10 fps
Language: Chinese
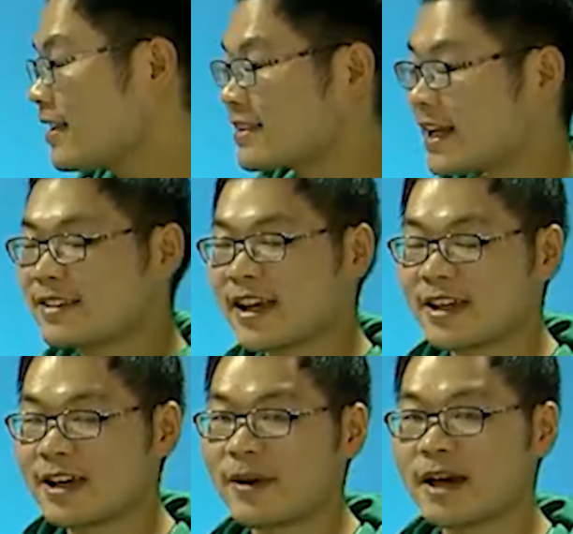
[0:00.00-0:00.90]
再加
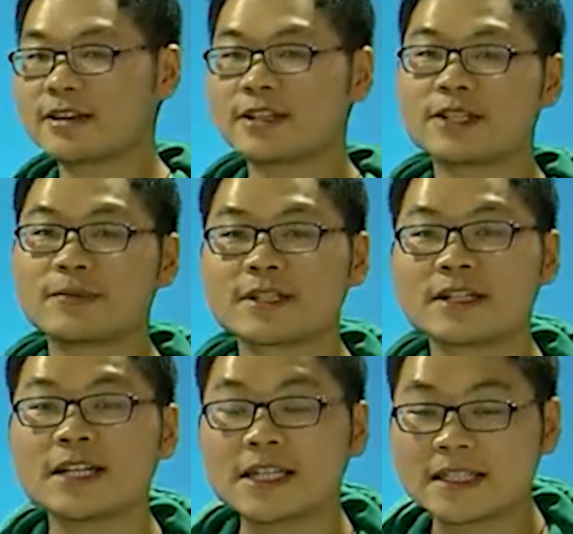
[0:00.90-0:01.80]
一个八，是不
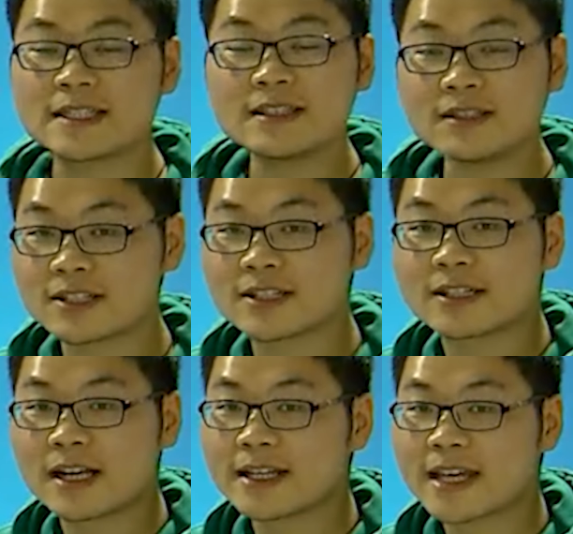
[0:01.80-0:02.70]
是四
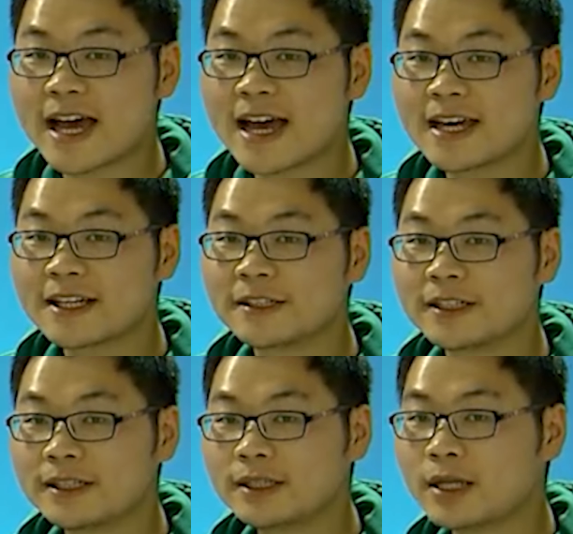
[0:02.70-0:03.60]
十人了呀？
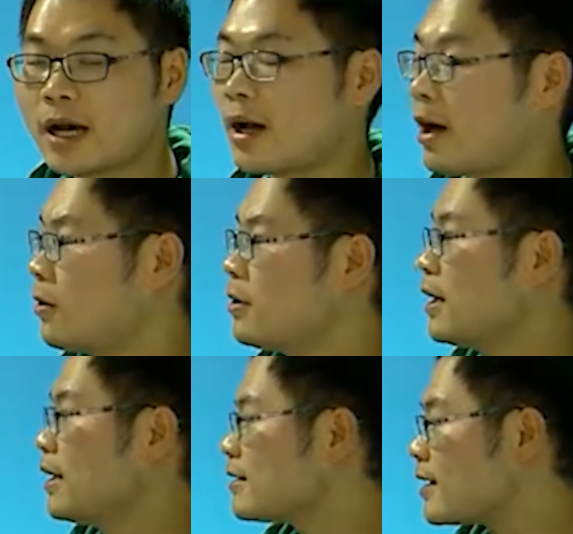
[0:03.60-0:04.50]
好，
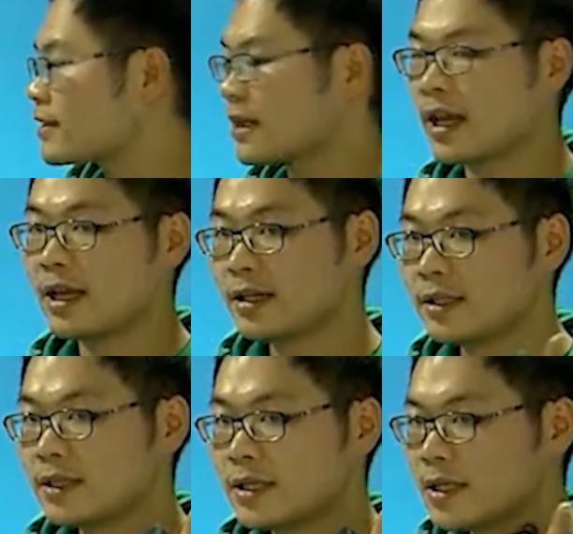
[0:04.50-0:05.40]
接下来
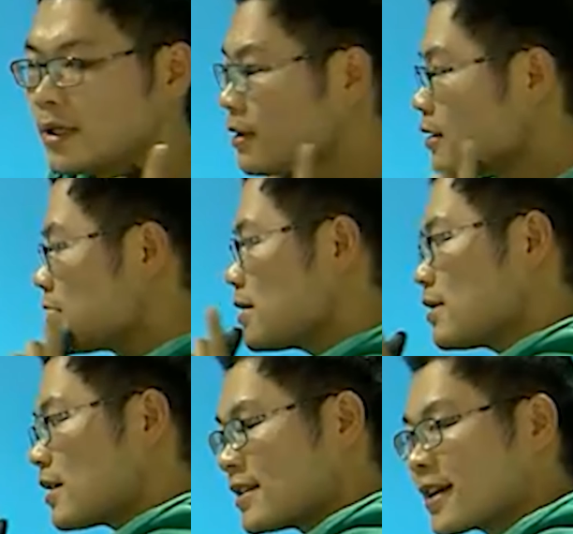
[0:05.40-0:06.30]

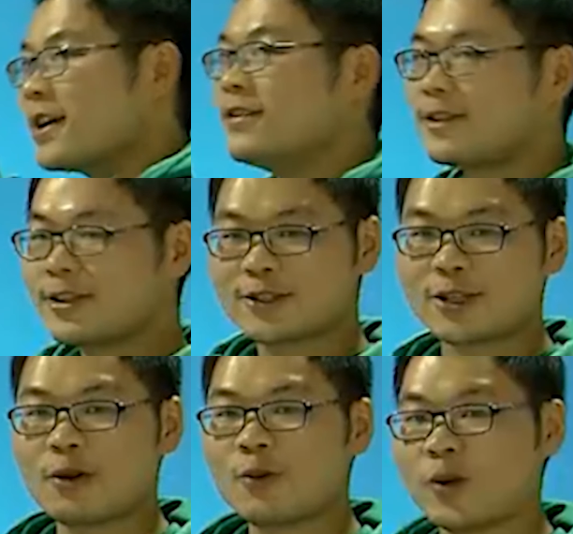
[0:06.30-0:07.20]
大家肯定知
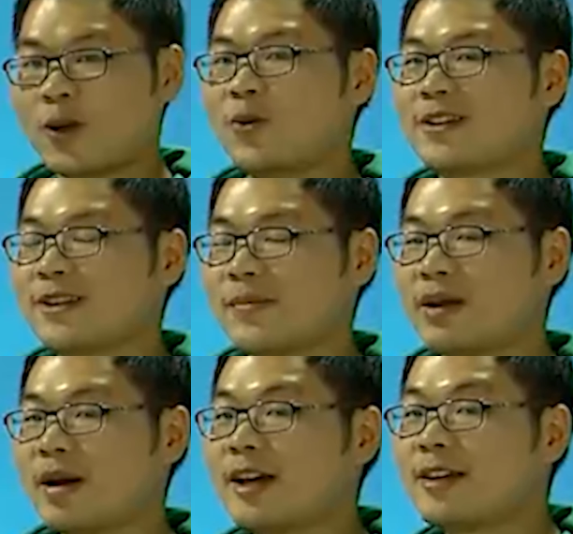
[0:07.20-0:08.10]
道我要问什
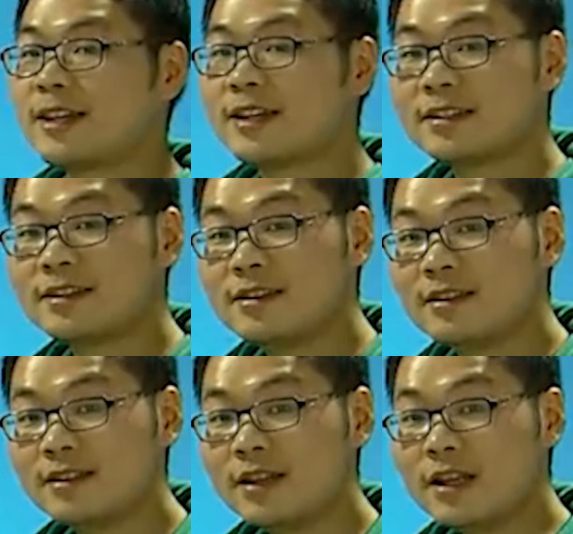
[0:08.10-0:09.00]
么了。
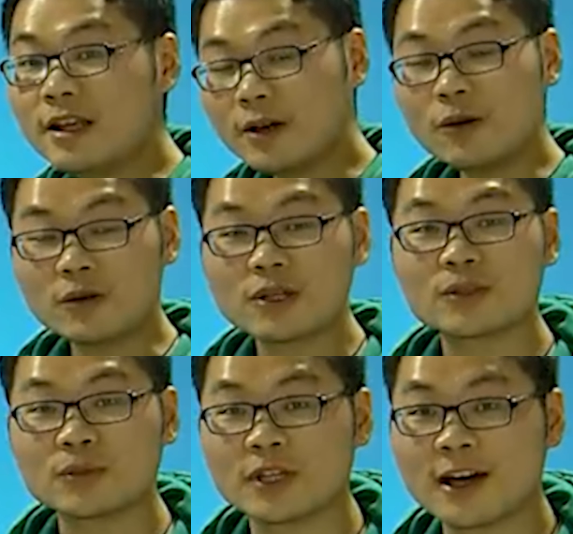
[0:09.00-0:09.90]
六个
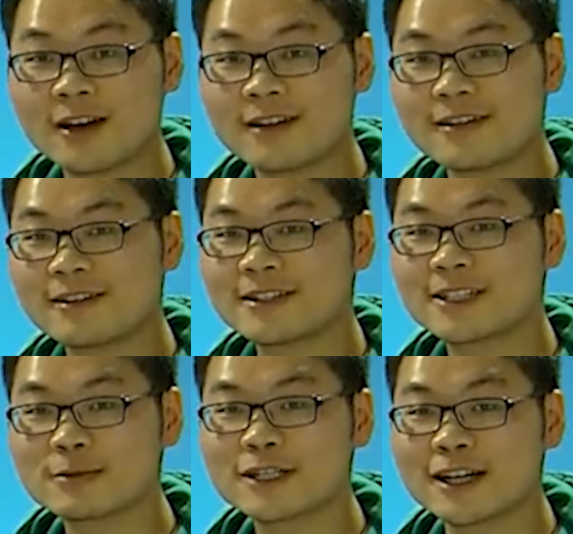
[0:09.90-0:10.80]
组呢，
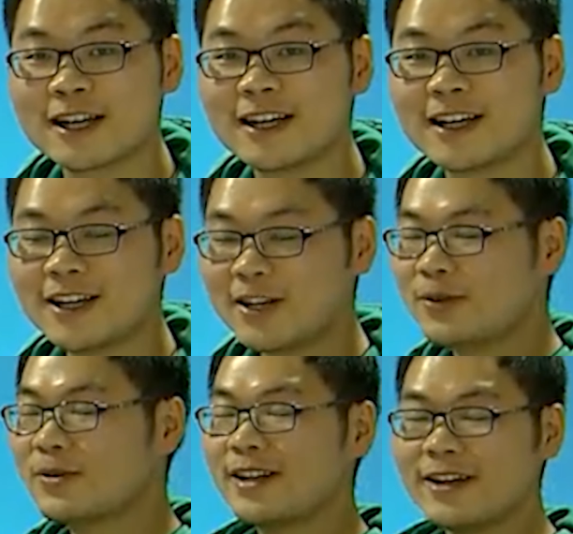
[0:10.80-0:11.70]
是不是？
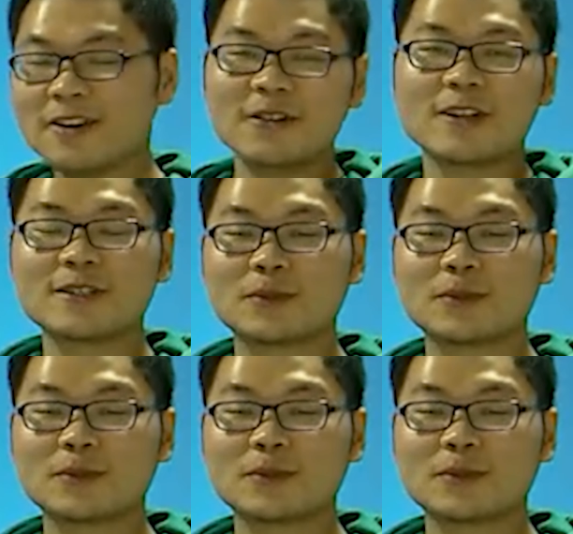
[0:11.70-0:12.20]
如果六个